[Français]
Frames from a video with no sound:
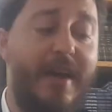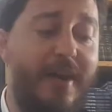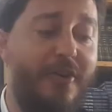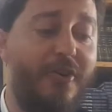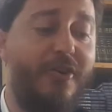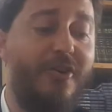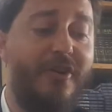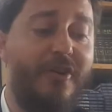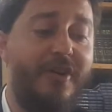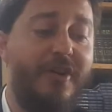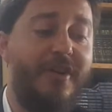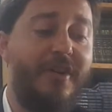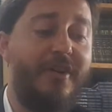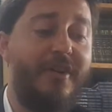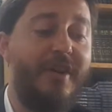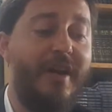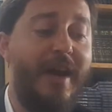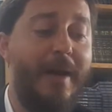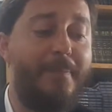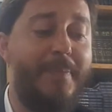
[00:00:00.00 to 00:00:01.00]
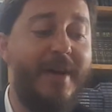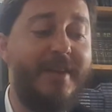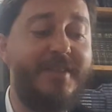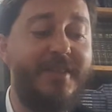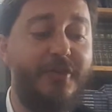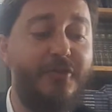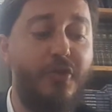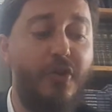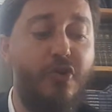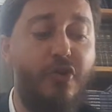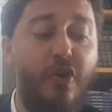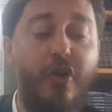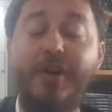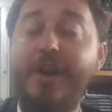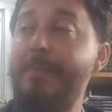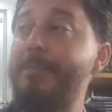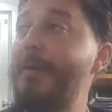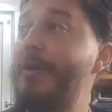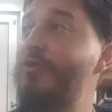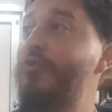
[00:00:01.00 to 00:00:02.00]
Alors, à partir de quand on
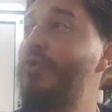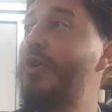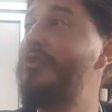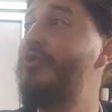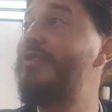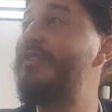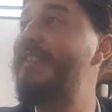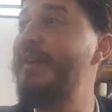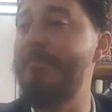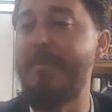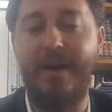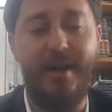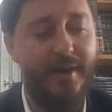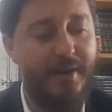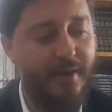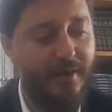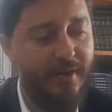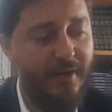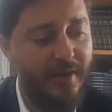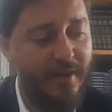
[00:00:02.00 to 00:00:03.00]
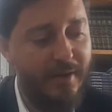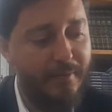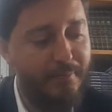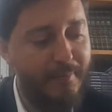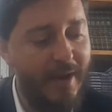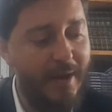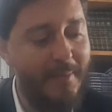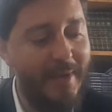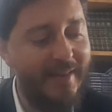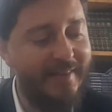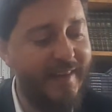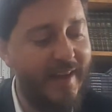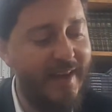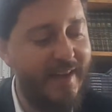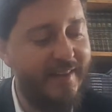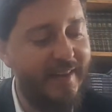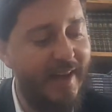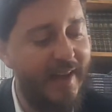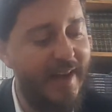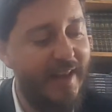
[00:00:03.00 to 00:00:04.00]
n'a pas le droit de démarrer Mais
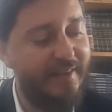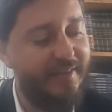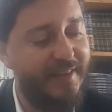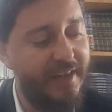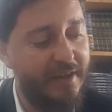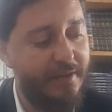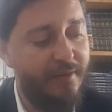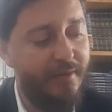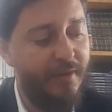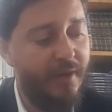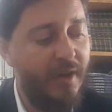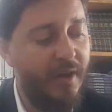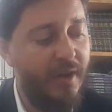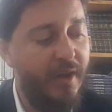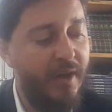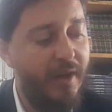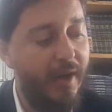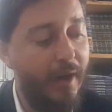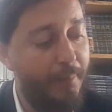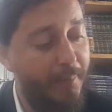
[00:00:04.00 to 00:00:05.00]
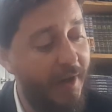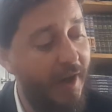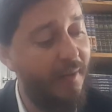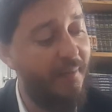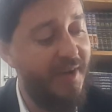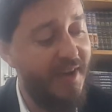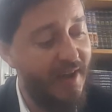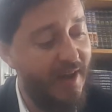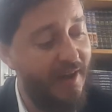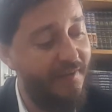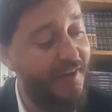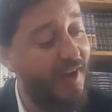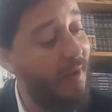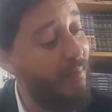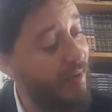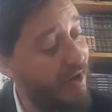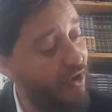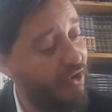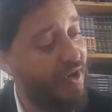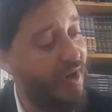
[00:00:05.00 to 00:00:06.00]
Matayat Haladdin, Rabbi Irmiya et
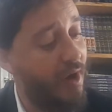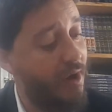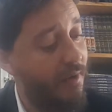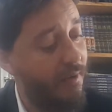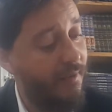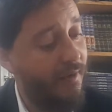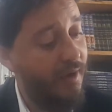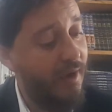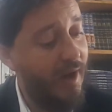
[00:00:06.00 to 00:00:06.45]
Rabbi Yona.